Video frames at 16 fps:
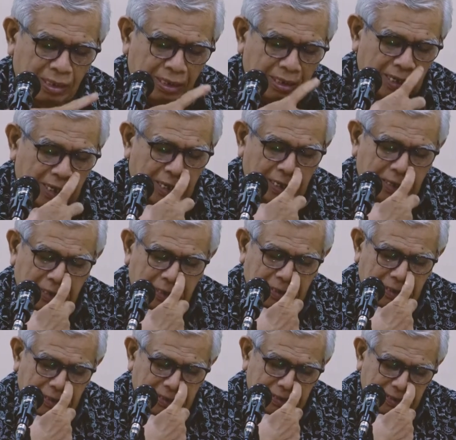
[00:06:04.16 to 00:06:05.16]

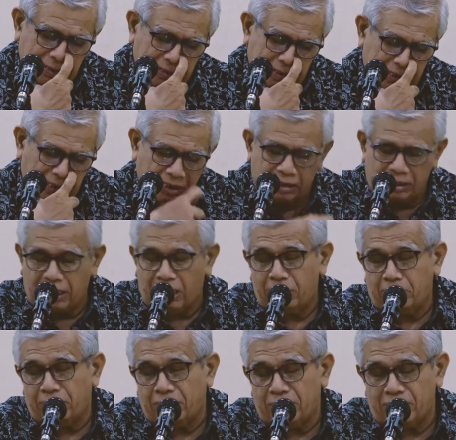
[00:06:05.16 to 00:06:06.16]
yang
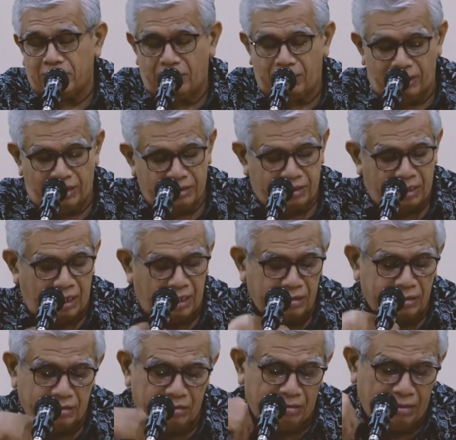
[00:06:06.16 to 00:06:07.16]
diketahui oleh
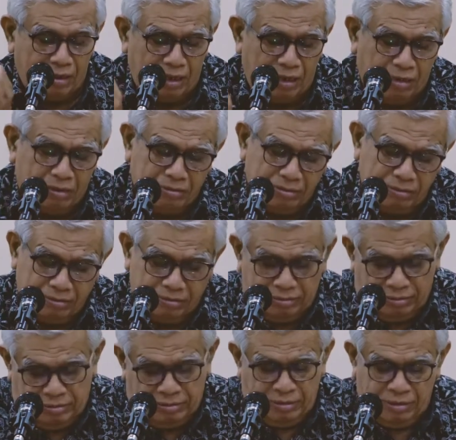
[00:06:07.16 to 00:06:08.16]
salah seorang
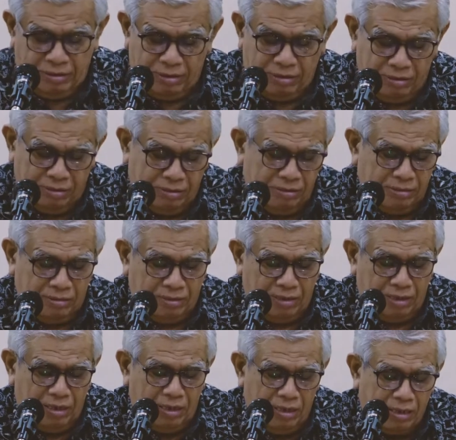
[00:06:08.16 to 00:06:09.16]

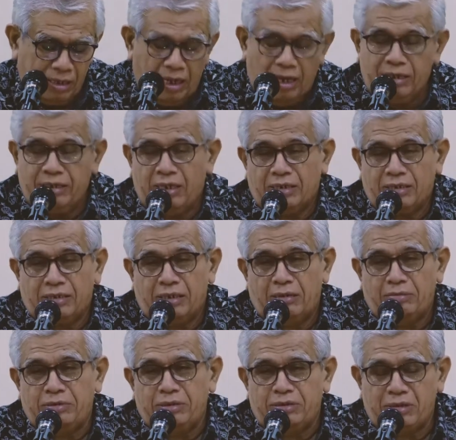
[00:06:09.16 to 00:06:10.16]
uh, rakyat
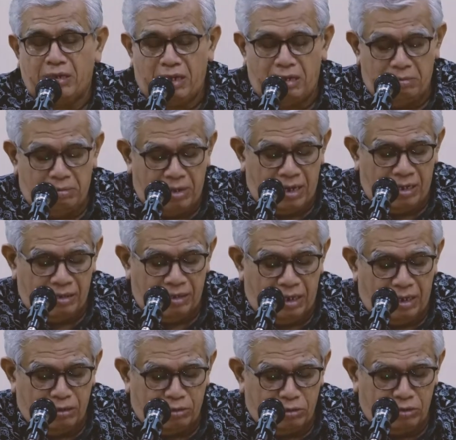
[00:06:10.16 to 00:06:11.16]
Nabi Sulaiman
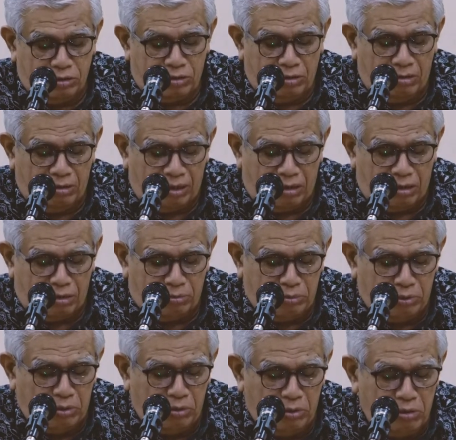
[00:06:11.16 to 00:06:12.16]
yaitu seekor
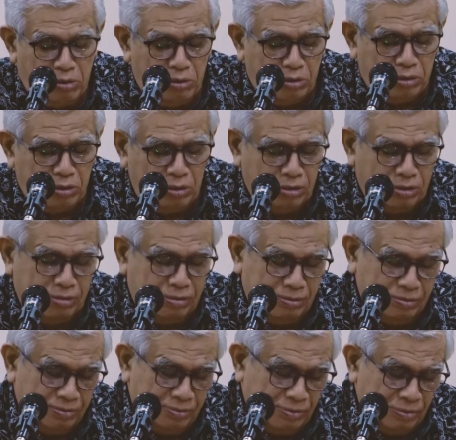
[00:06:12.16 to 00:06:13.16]
burung hudhud.